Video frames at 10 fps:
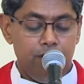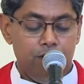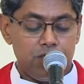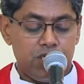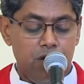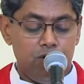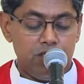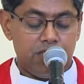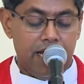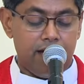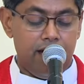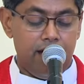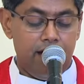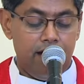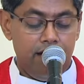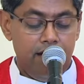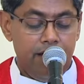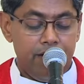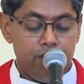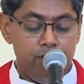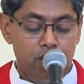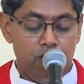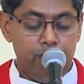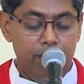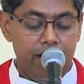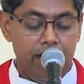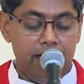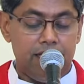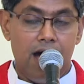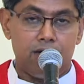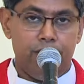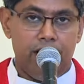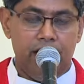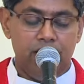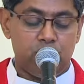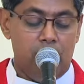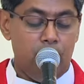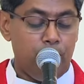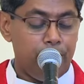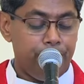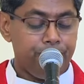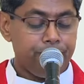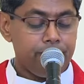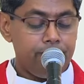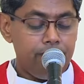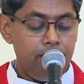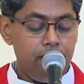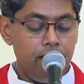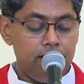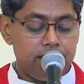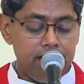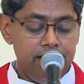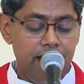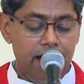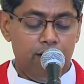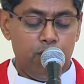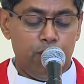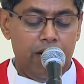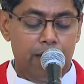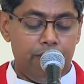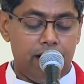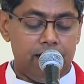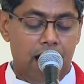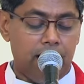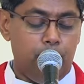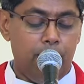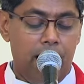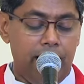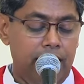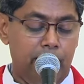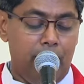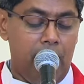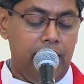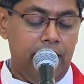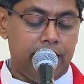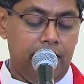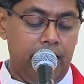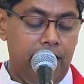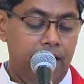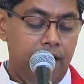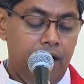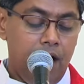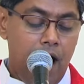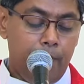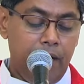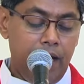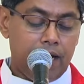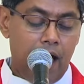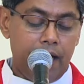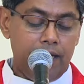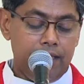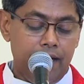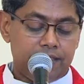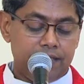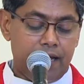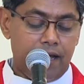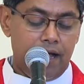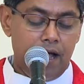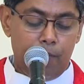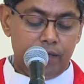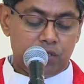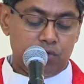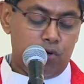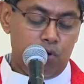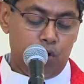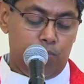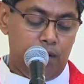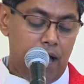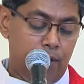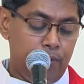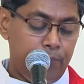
उसने उनसे कहा तुम लोग भी मेरी दागबारी जाओ संध्या होने पर दागबारी के मालिक ने अपने कारिंदे से कहा मजदूरों को बुलाओ